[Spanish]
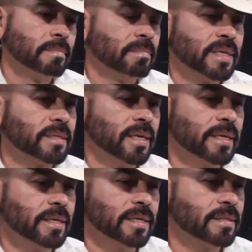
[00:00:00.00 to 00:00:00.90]
me
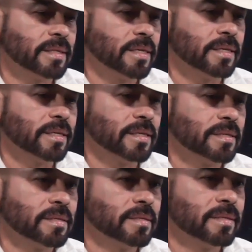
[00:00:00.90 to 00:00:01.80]
salí este,
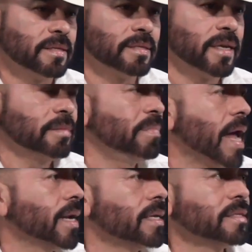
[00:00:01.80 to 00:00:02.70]
sin tener
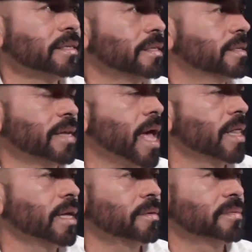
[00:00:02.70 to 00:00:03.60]
planes, sin
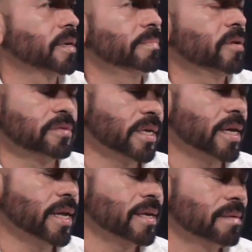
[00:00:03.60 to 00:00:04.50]
nada, o sea, pero sí
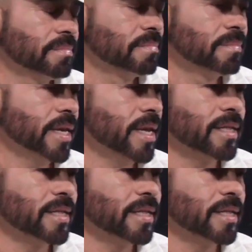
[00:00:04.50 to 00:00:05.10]
quería, quería